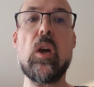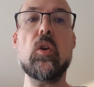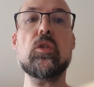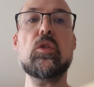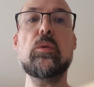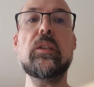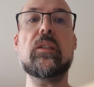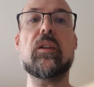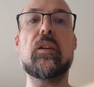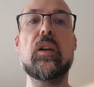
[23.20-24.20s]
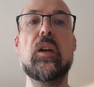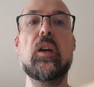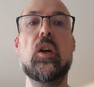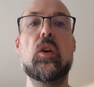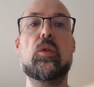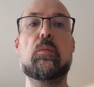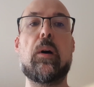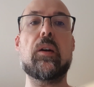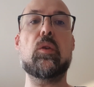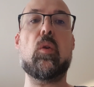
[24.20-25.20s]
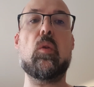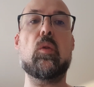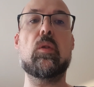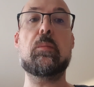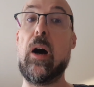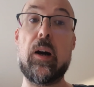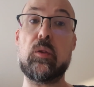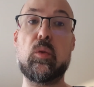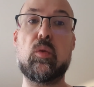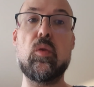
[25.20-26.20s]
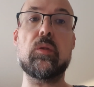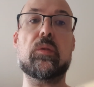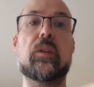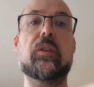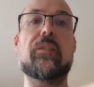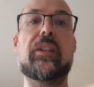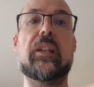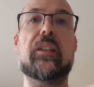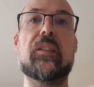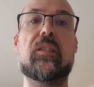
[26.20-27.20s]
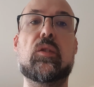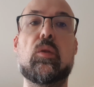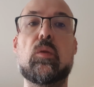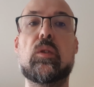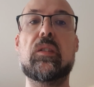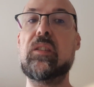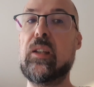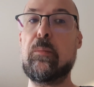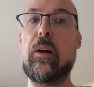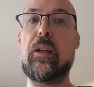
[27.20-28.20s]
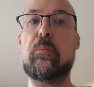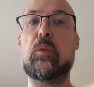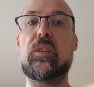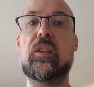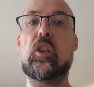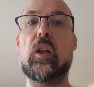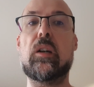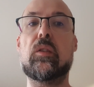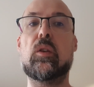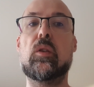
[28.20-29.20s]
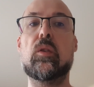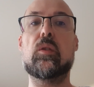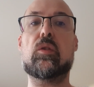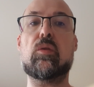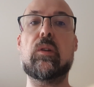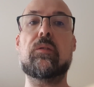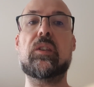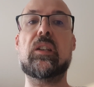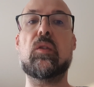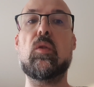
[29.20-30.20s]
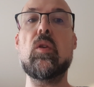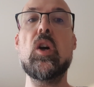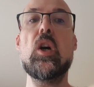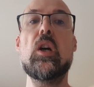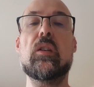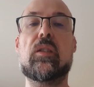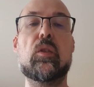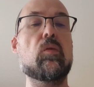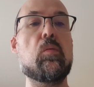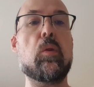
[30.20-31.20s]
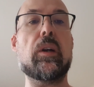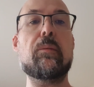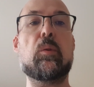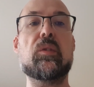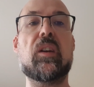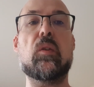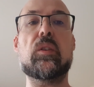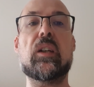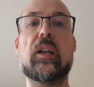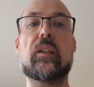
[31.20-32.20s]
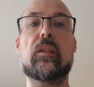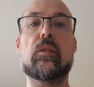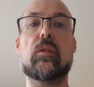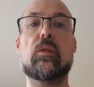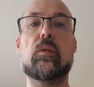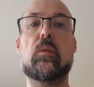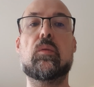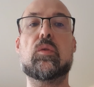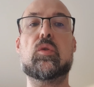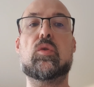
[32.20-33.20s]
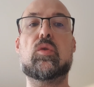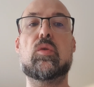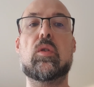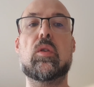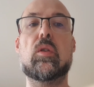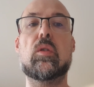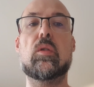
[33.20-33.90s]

Ensuite, nous parlerons euh, par rate au cours. si vous avez des questions, n'hésitez pas à les poser déjà euh, sous la vidéo. Sinon, vous pourrez les poser en direct euh, sur,